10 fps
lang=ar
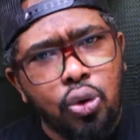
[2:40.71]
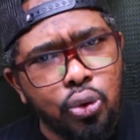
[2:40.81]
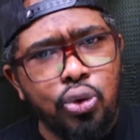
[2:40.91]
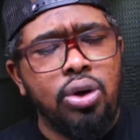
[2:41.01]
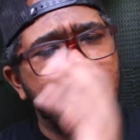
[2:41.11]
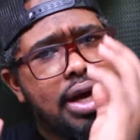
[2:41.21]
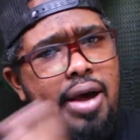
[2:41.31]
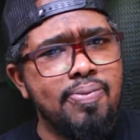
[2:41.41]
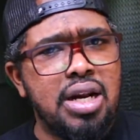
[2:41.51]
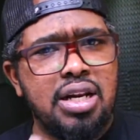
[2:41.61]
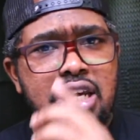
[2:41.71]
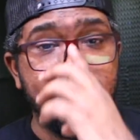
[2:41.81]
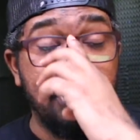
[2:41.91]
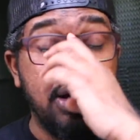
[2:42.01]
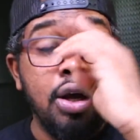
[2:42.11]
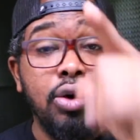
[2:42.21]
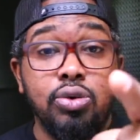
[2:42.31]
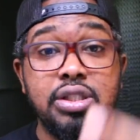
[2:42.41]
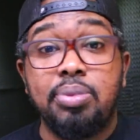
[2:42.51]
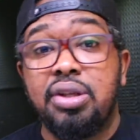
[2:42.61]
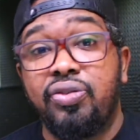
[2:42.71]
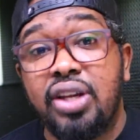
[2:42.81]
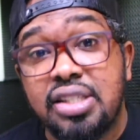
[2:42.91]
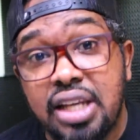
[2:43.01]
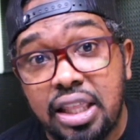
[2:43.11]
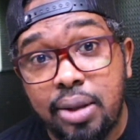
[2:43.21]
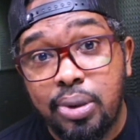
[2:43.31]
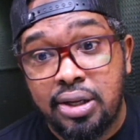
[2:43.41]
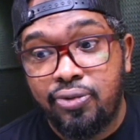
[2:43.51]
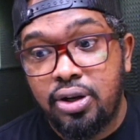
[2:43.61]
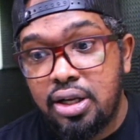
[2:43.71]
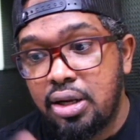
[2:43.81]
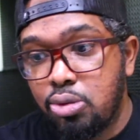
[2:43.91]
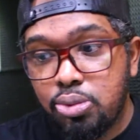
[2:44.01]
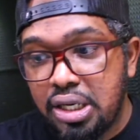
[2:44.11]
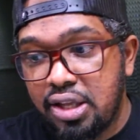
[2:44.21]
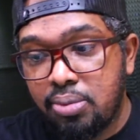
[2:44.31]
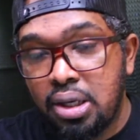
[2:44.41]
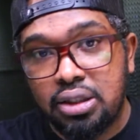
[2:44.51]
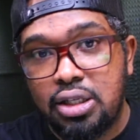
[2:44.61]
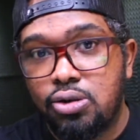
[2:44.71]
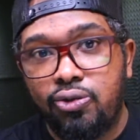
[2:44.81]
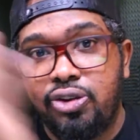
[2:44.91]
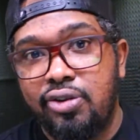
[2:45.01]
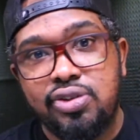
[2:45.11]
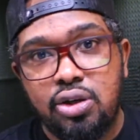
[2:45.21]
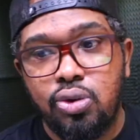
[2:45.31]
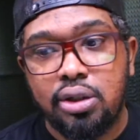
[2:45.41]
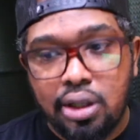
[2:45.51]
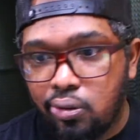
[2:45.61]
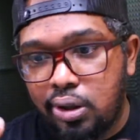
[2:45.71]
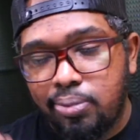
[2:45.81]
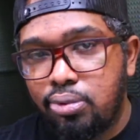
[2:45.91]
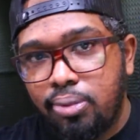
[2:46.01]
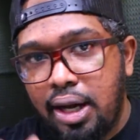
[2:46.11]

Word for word: روح حمل اللعبه واستمتع فيها الساعه 8 في الليل ممكن هذا المقطع ينزل في نفس الوقت او قبله